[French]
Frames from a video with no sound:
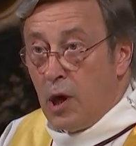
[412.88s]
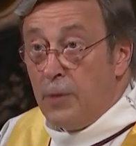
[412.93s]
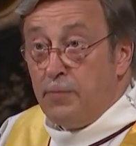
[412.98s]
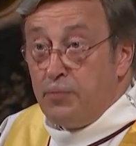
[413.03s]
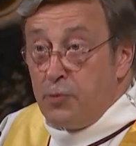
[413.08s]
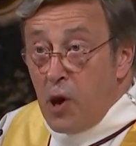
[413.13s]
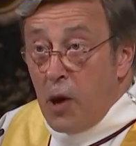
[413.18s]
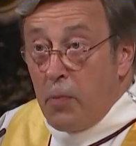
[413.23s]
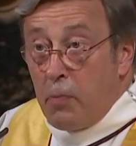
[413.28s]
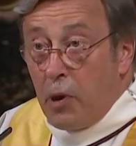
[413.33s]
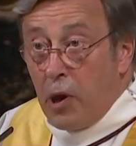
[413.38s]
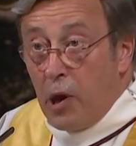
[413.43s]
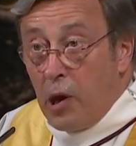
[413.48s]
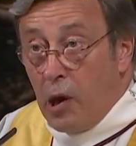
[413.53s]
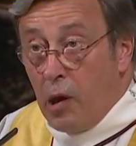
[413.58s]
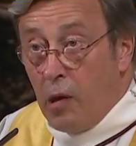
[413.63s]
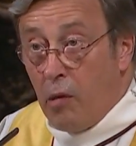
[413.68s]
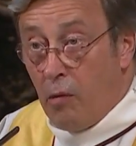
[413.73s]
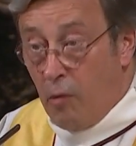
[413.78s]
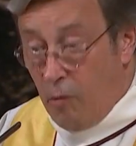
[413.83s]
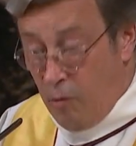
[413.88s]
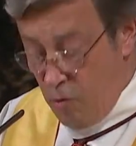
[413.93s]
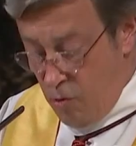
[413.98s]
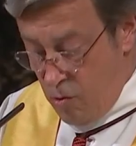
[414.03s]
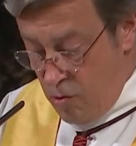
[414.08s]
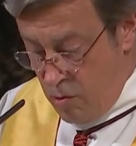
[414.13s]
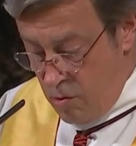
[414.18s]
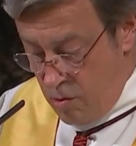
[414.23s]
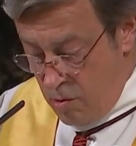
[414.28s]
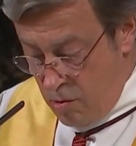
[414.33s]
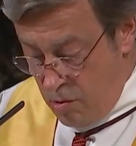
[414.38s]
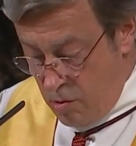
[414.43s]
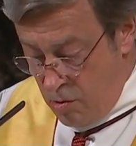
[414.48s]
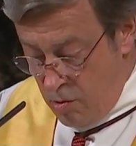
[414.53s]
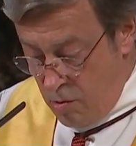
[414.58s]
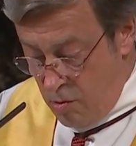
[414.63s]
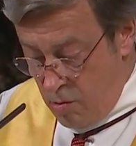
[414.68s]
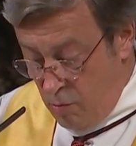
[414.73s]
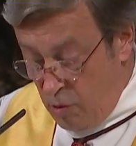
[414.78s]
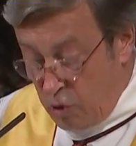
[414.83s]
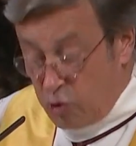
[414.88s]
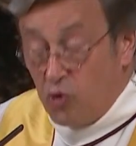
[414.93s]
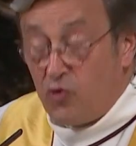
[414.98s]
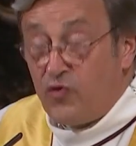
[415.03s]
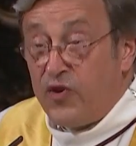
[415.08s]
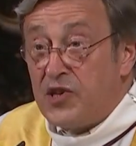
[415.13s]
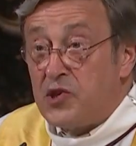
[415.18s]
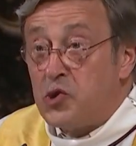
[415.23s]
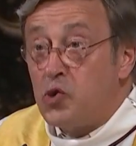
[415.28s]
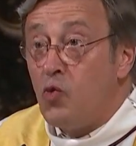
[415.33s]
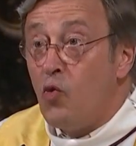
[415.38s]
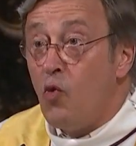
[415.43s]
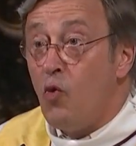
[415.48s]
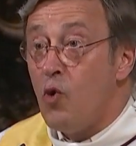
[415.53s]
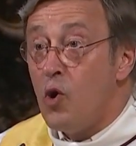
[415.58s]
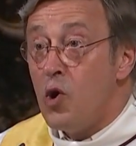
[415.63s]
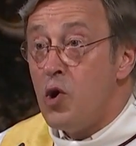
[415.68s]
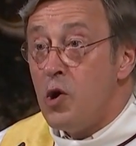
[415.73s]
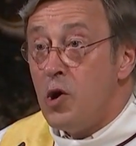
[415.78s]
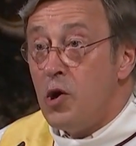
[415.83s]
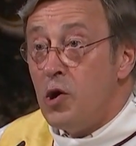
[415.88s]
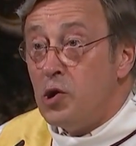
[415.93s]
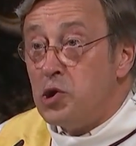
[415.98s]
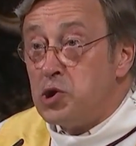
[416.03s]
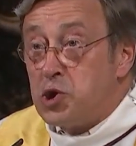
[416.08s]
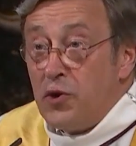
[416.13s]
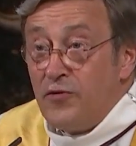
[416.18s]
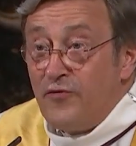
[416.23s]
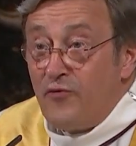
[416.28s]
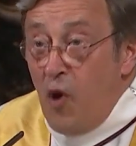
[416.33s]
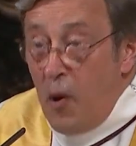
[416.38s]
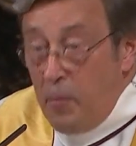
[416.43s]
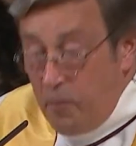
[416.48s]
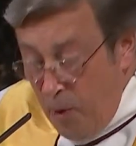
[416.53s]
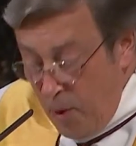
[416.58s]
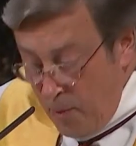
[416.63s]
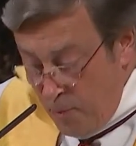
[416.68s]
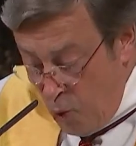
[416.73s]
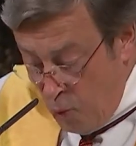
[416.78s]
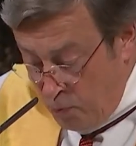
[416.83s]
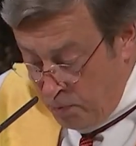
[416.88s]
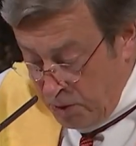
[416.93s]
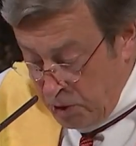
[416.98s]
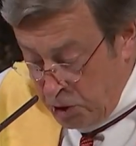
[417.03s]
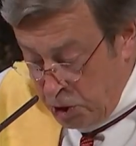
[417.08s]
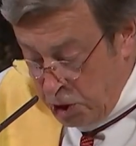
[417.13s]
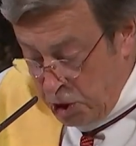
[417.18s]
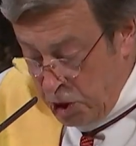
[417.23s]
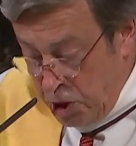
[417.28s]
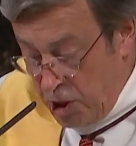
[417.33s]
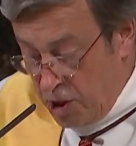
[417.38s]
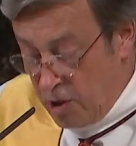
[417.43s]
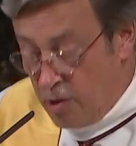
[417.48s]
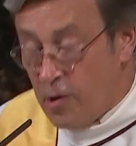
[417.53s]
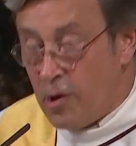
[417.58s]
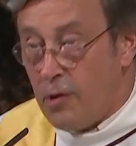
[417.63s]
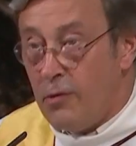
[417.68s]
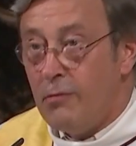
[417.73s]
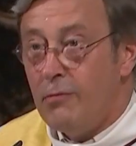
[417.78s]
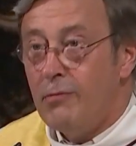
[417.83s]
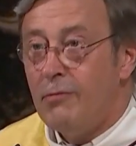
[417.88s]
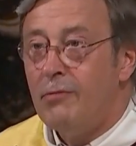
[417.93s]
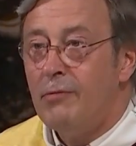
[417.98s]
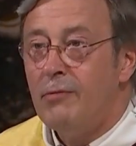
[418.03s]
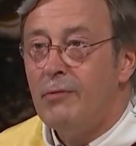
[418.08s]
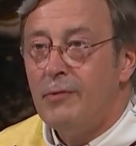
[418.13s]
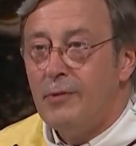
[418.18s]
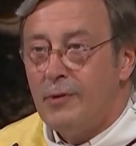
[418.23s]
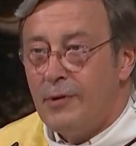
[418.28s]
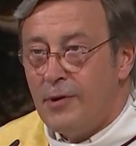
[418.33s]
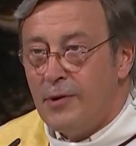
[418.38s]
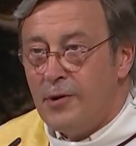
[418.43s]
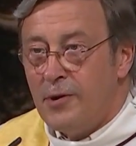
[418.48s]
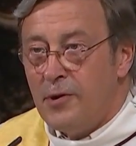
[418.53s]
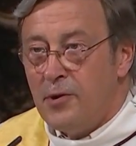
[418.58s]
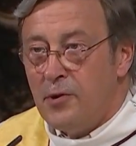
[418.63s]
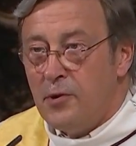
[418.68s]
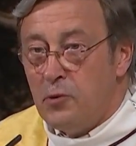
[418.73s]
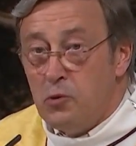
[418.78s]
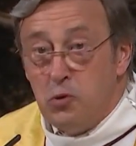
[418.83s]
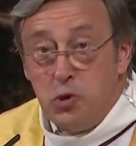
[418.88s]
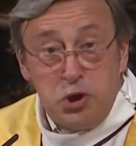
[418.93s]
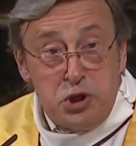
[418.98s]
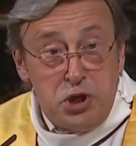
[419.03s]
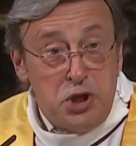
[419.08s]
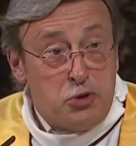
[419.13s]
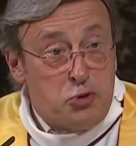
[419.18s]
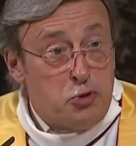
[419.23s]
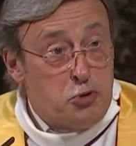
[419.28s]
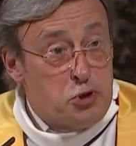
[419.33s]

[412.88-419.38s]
Et puis après, bah, de toute façon, je ne vois pas mon péché. Ou je dis